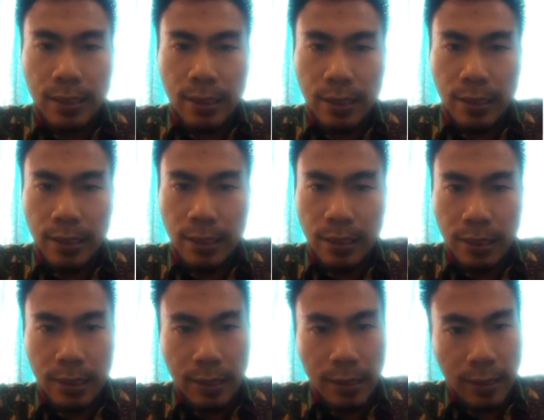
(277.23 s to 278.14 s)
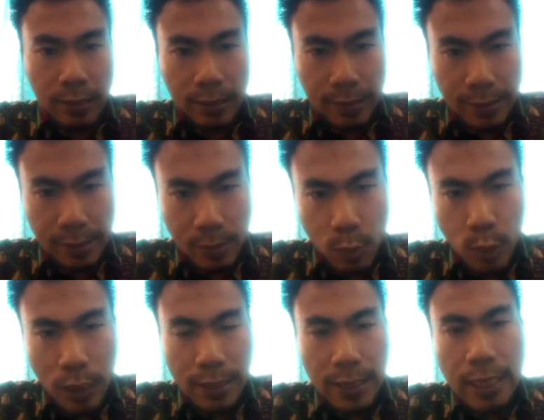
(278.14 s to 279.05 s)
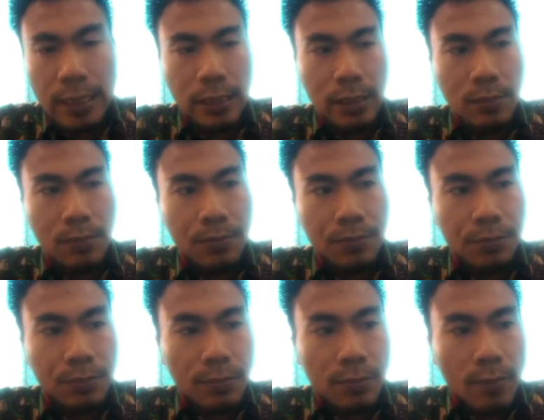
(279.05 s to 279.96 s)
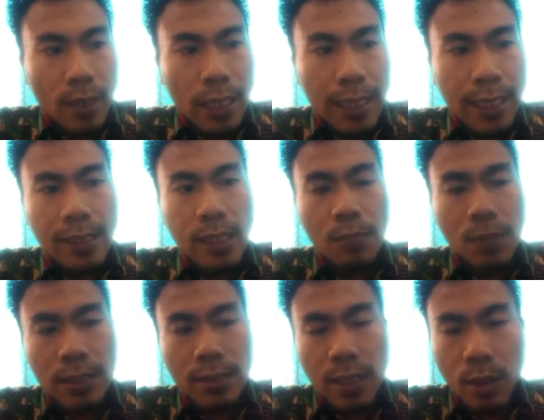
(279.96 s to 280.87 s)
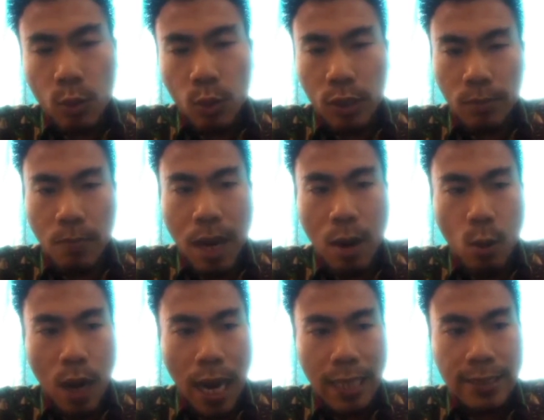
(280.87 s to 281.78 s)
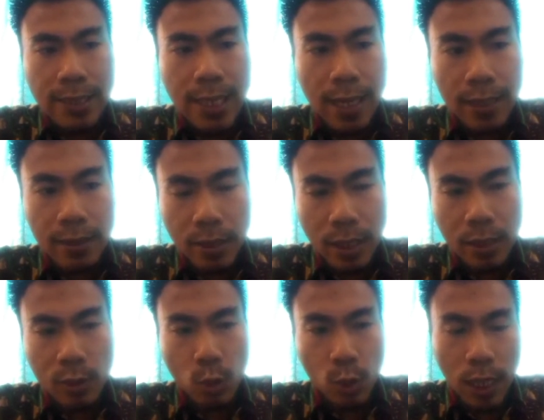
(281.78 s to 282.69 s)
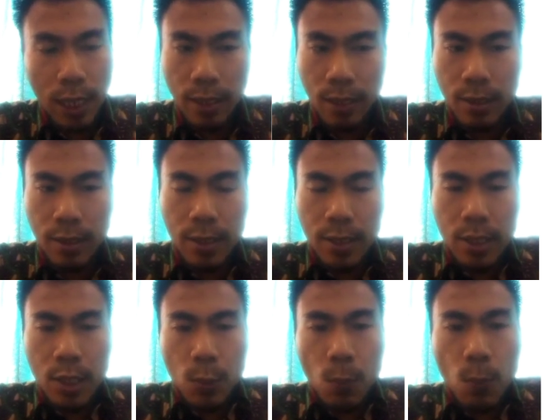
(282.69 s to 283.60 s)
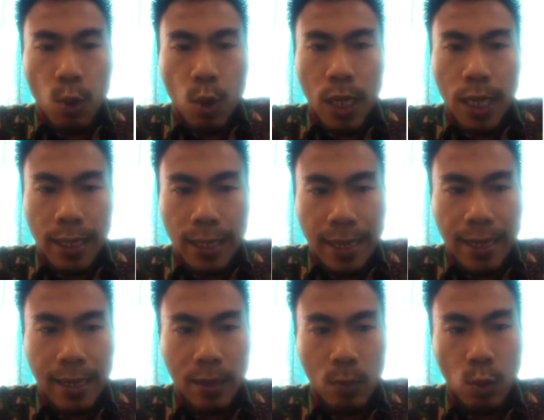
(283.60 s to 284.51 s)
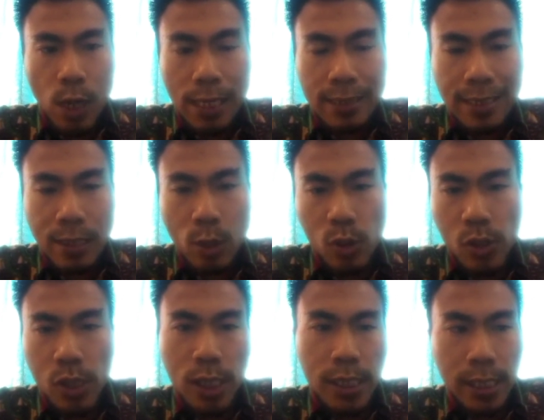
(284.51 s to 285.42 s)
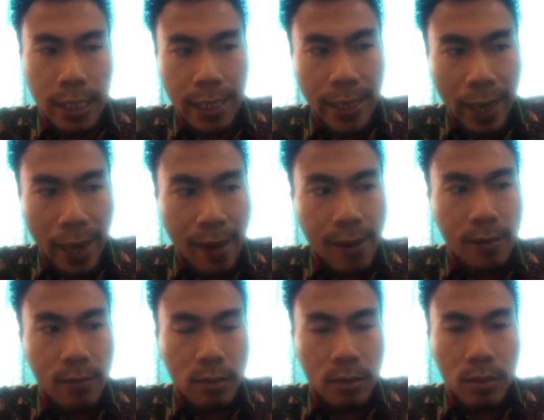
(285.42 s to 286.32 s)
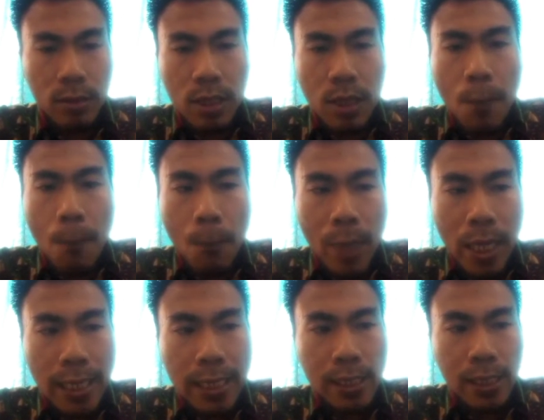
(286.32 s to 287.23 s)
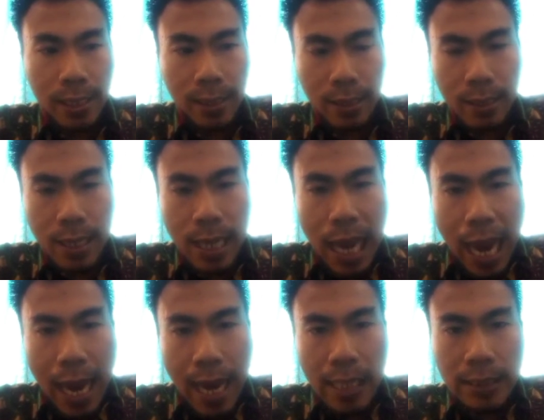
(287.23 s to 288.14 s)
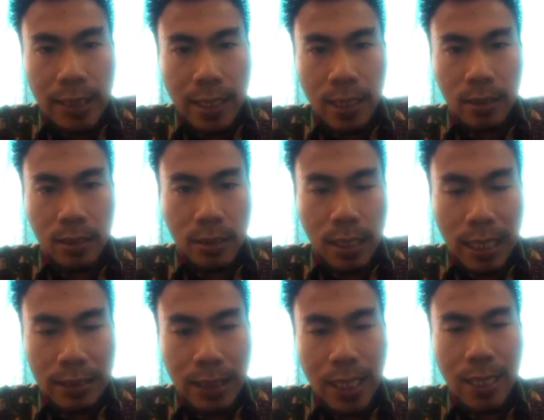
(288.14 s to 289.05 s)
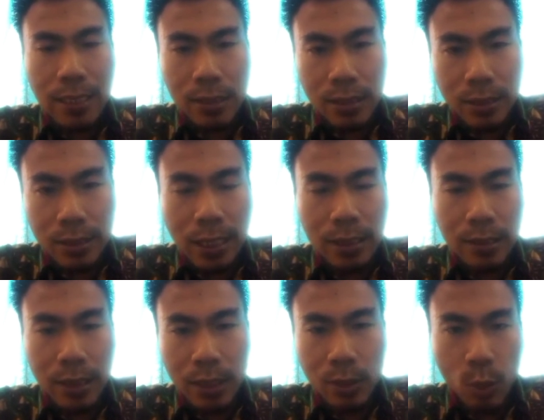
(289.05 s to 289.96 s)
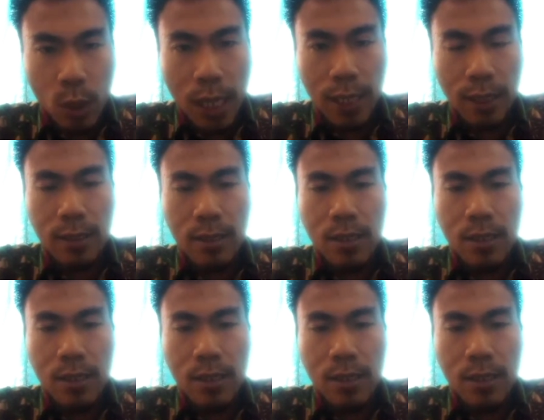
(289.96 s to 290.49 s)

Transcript: uh, sebutkan tadi, kita mengetahui bahwa ajaran Tritunggal bukanlah buatan konsili Nikea melainkan Ajaran ajaran tentang Tritunggal